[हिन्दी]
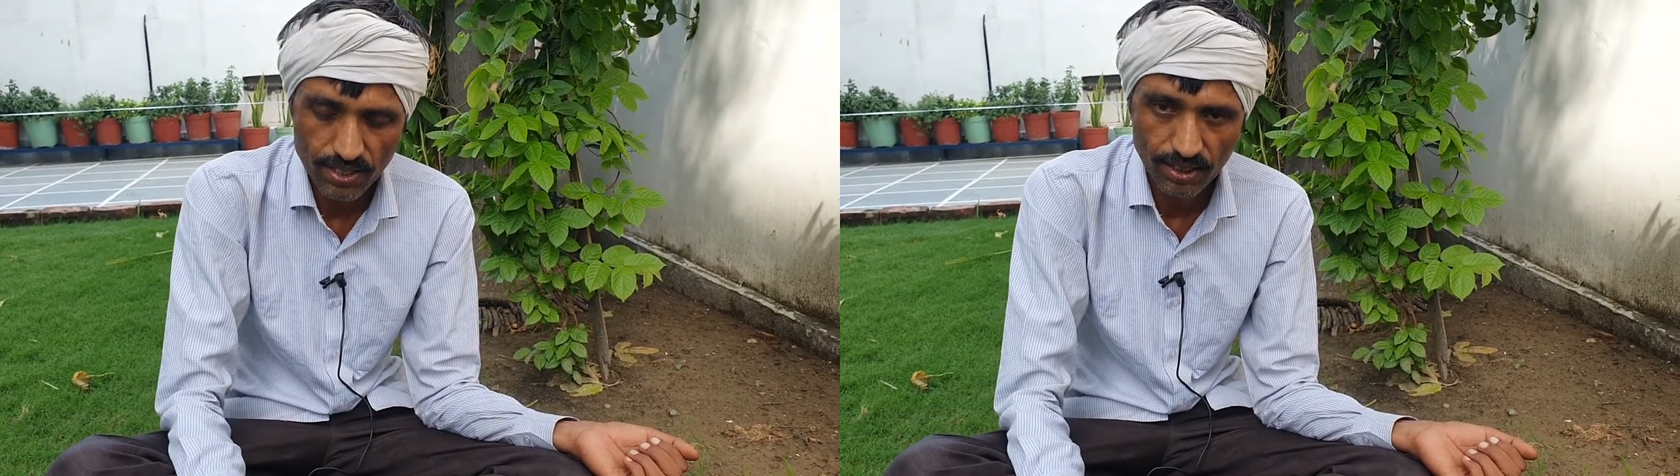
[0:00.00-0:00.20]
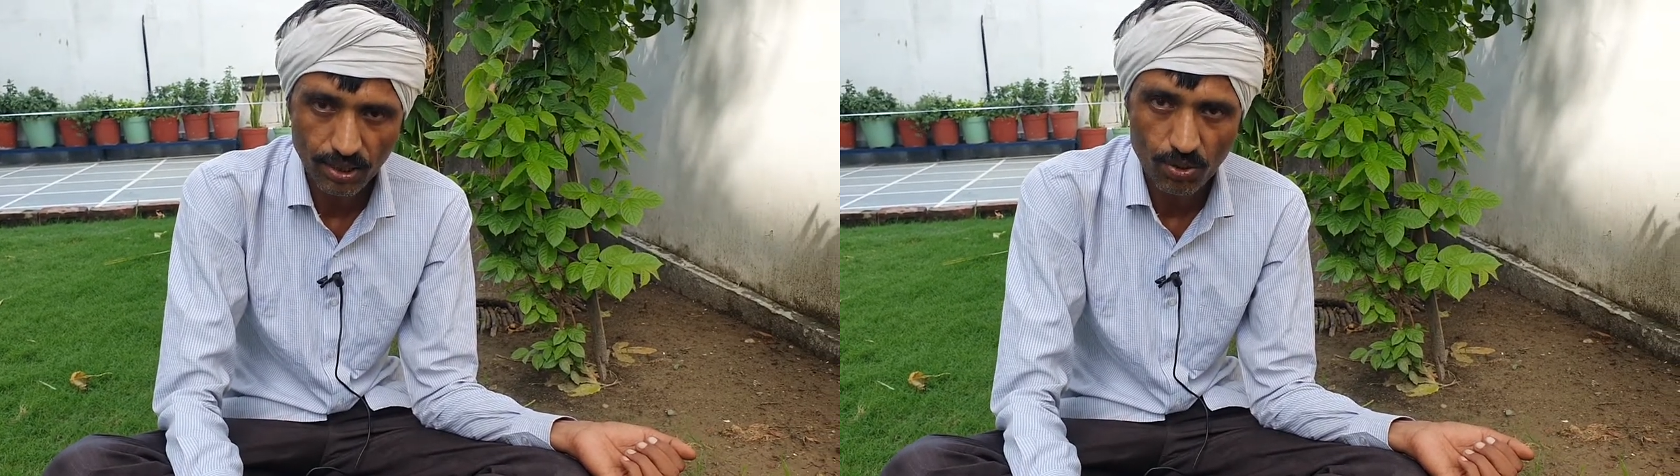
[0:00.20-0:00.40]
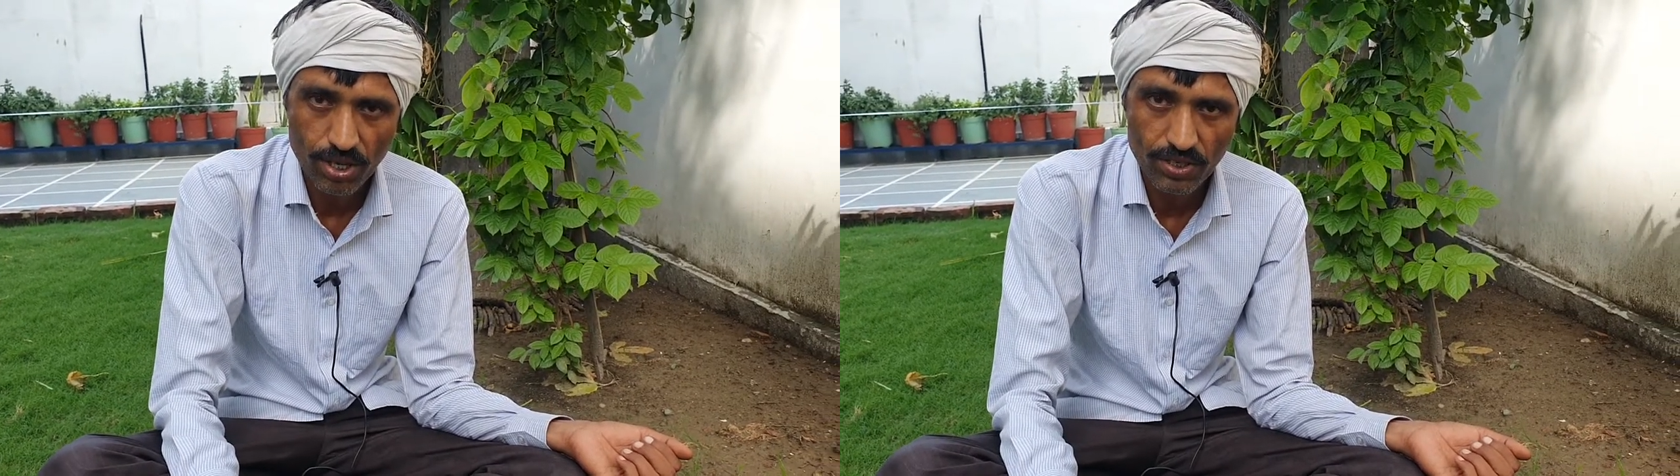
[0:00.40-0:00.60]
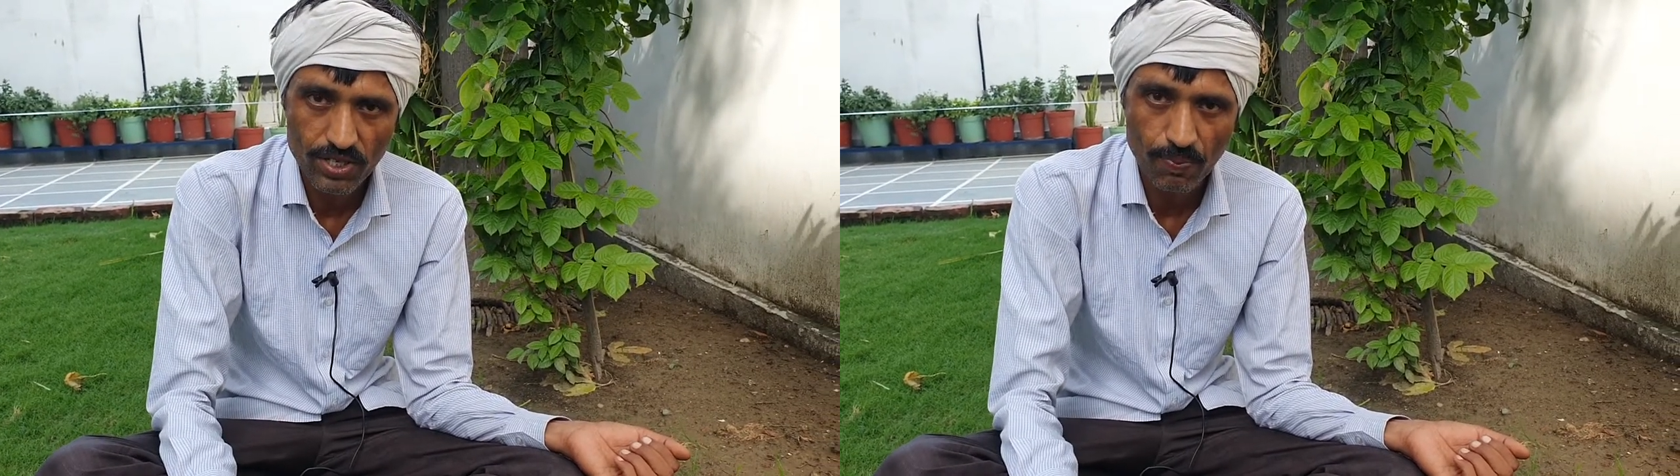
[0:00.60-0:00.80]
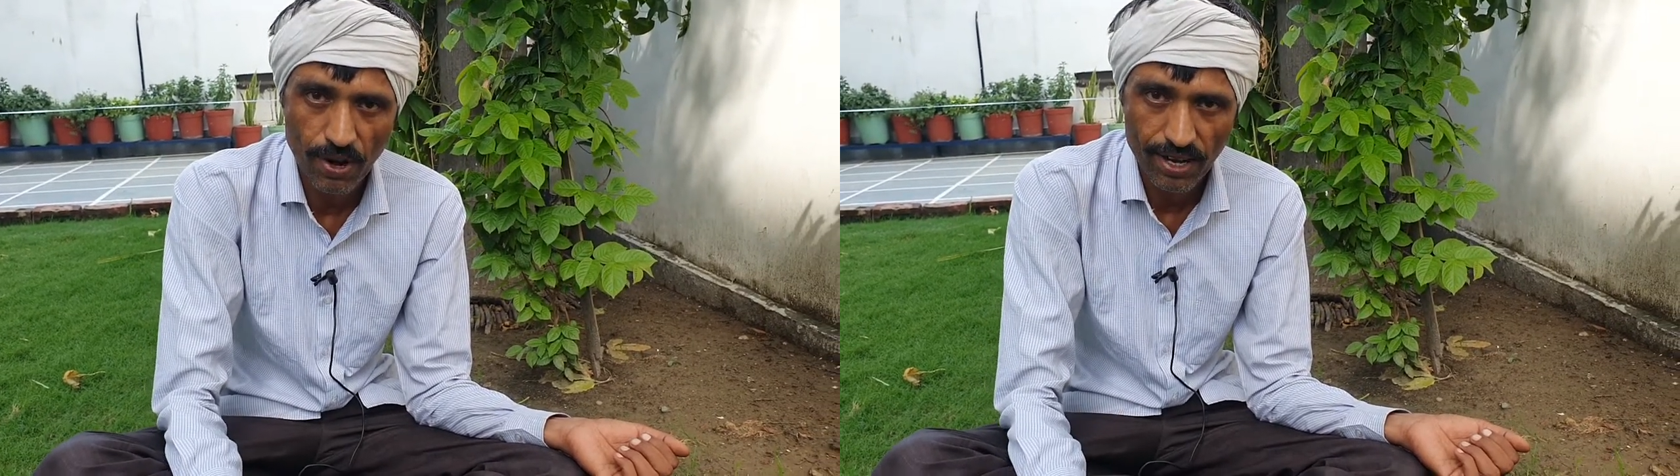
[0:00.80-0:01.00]
सकती है और ये
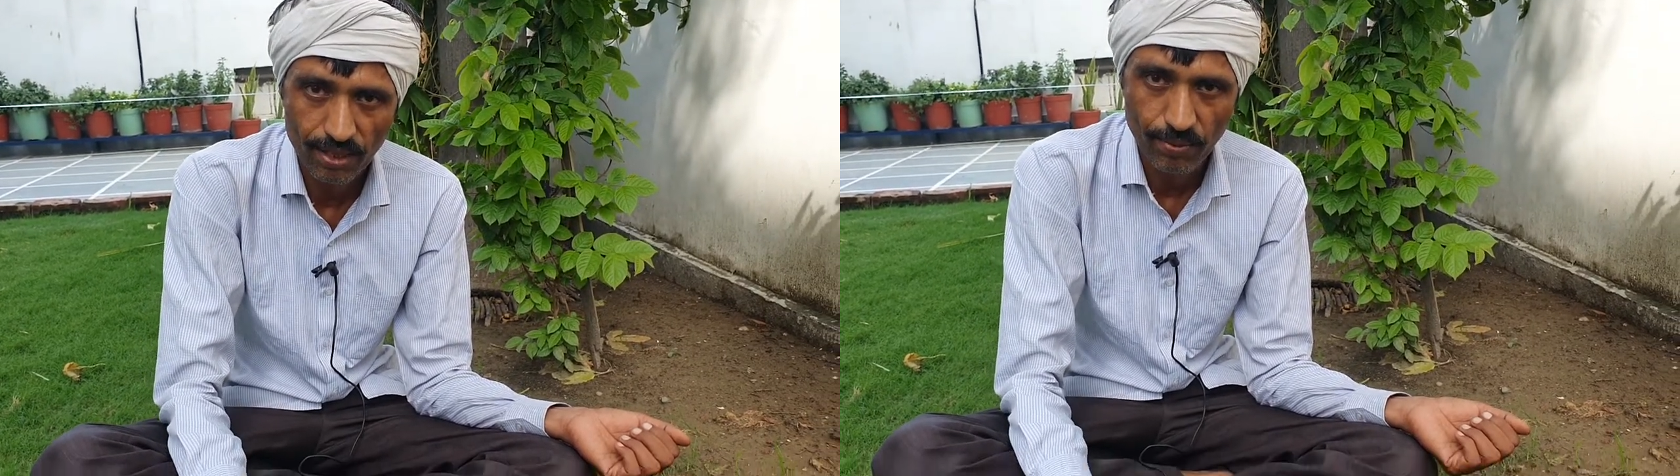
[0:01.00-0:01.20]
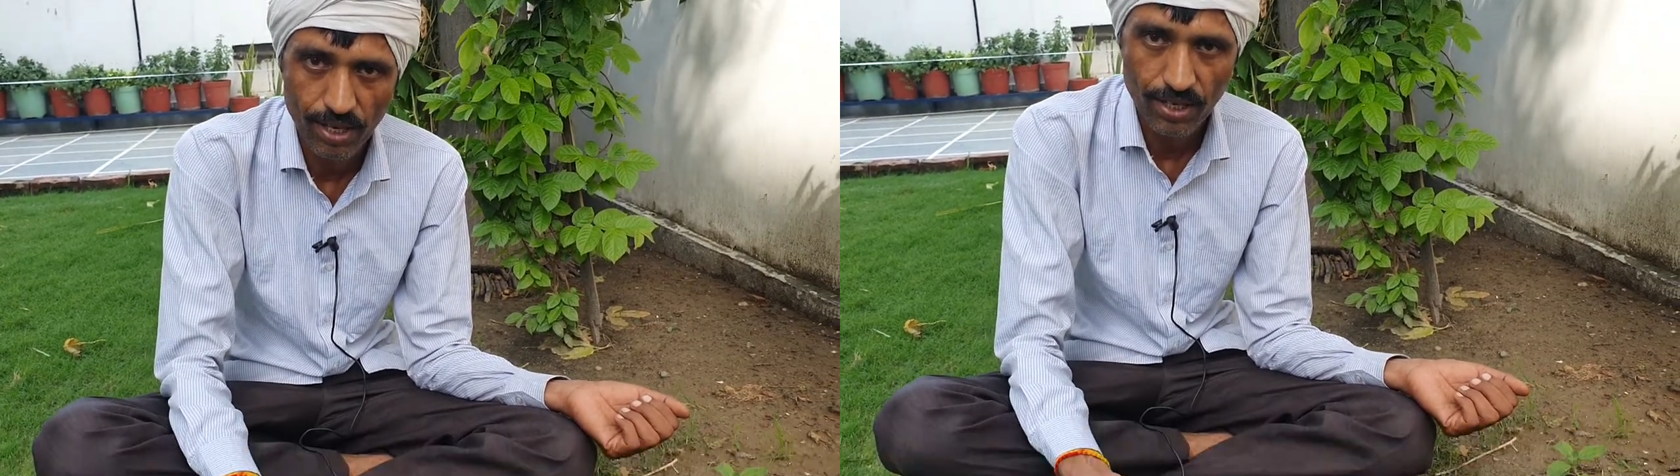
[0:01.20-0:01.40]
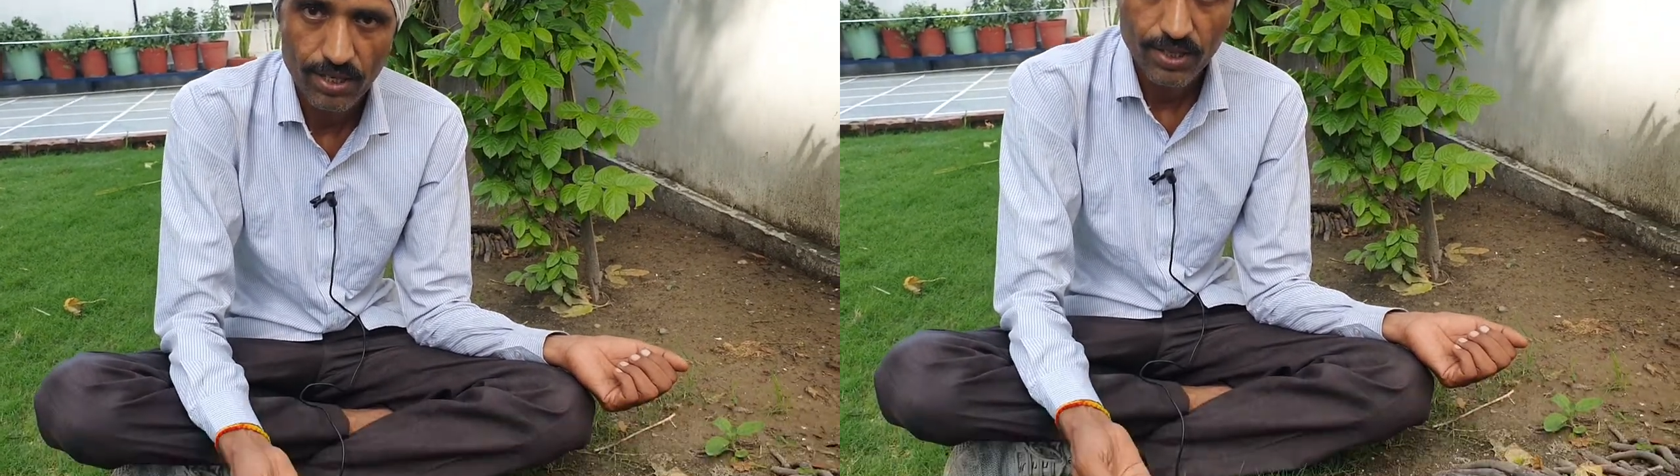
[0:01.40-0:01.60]
किसी पार्क में